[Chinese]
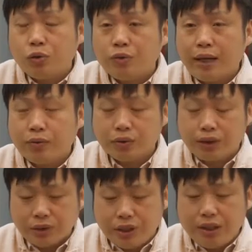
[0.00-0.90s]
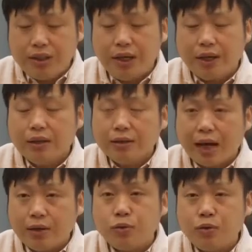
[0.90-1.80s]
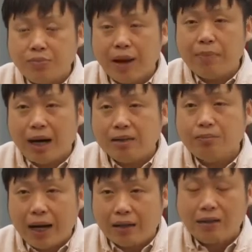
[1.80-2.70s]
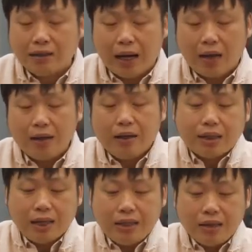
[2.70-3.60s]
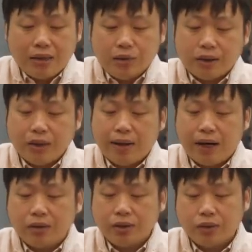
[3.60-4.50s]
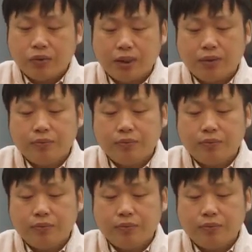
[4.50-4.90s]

太祖十七年采取一百八十八个人呢，他一年就是一百二十九个人。